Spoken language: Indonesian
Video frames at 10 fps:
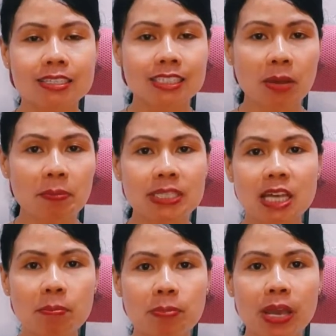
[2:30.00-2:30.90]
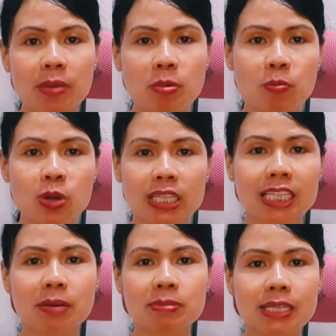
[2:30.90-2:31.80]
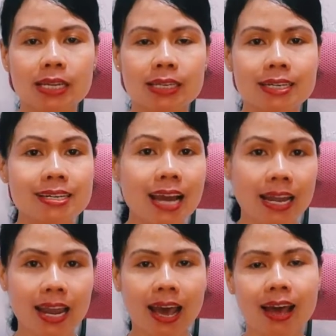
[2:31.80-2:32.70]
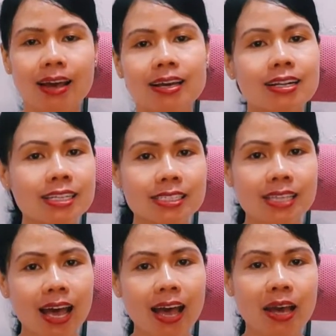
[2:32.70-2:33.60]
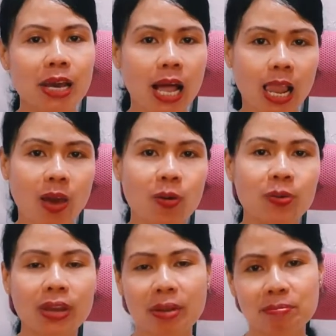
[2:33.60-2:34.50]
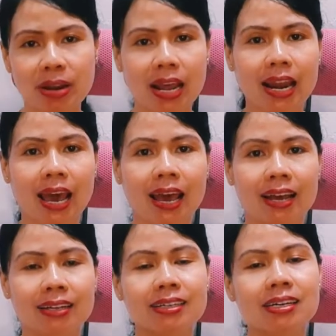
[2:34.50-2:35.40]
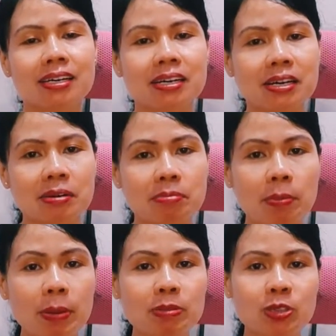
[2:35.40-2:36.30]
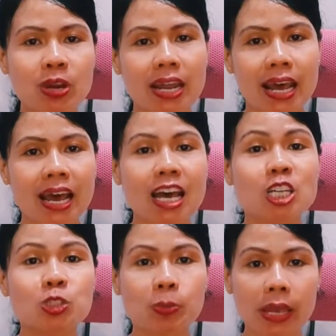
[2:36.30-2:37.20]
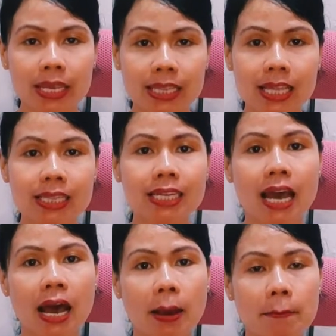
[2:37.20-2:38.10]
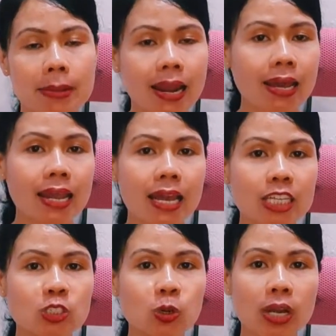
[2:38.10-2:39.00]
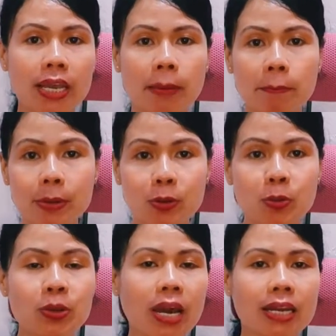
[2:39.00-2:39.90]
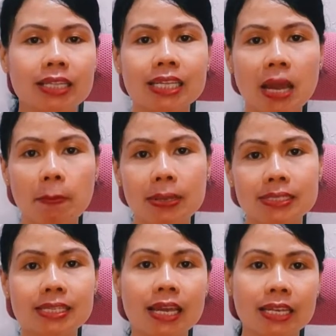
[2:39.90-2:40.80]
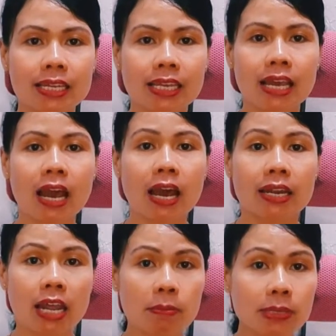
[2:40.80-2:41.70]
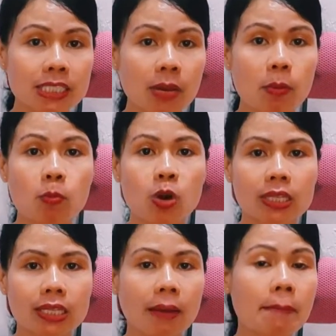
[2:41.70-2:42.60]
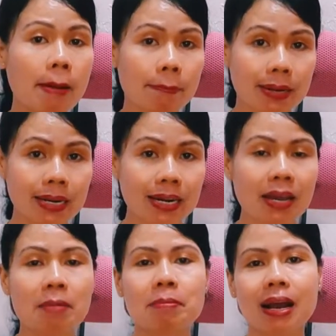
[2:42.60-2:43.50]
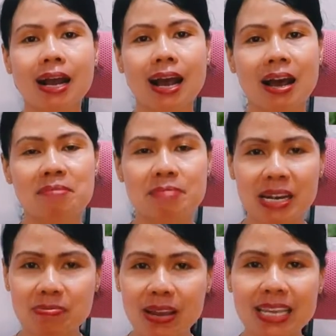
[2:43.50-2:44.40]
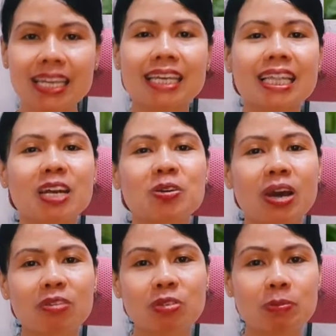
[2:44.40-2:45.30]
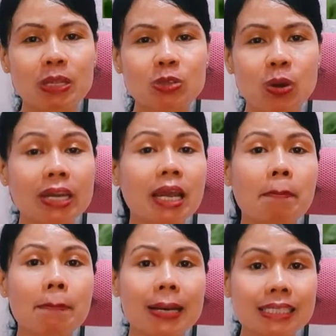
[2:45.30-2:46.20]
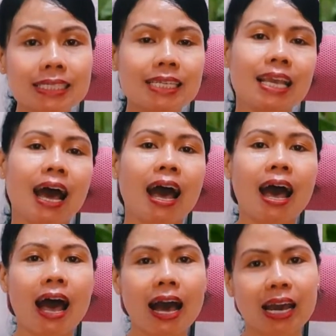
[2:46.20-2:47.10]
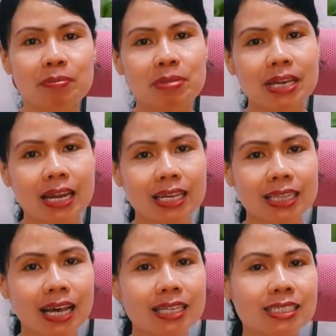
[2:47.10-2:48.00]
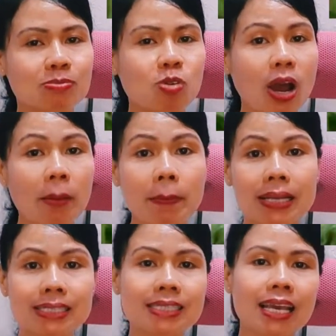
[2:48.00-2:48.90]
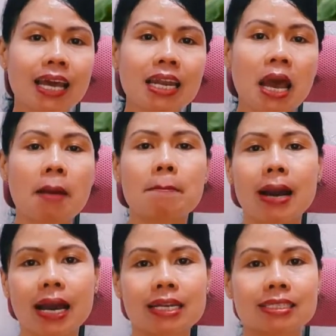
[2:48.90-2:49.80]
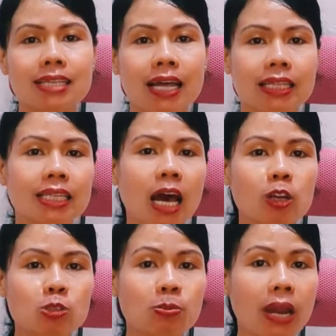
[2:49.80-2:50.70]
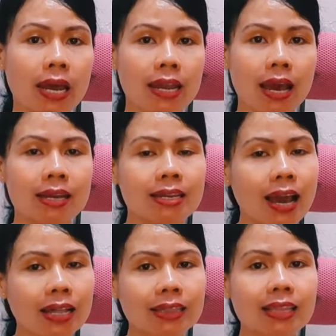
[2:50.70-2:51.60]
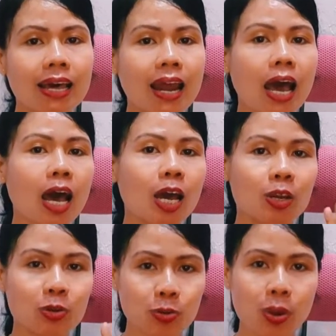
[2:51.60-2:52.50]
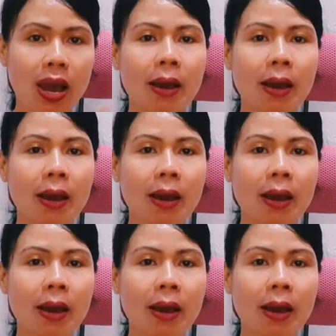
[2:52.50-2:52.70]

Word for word: Sampai-sampai membuat kita menjadi gegana, gelisah, galau, dan merana. Bapak Ibu Saudara, supaya kita tidak berada di zona yang penuh dengan ketidakpastian ini dan bisa membuat kita baper, maka mari pagi ini kita renungkan firman Tuhan yang pastinya akan memberikan kita sebuah kepastian bahkan di saat kita harus berada di antara dua